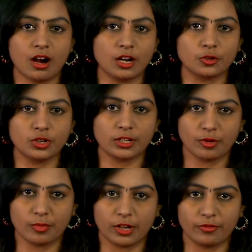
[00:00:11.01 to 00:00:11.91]

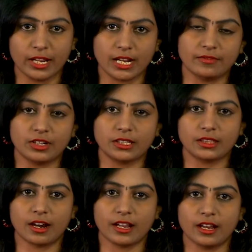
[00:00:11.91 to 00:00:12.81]
ஆட்குணர்வு மனுவை அவரது
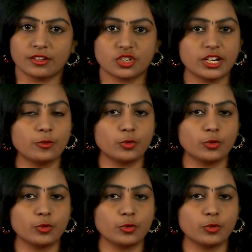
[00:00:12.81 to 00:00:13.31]
தாயார் சென்னை